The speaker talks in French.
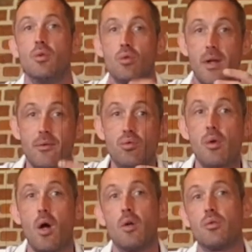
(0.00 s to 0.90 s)
de la
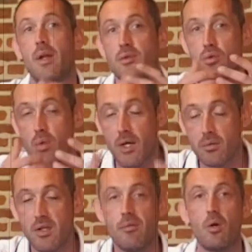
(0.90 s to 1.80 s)
douleur, de la durée
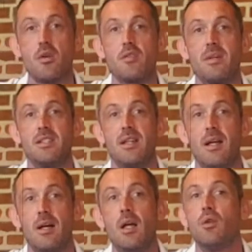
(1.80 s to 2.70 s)
du déverrouillage matinal,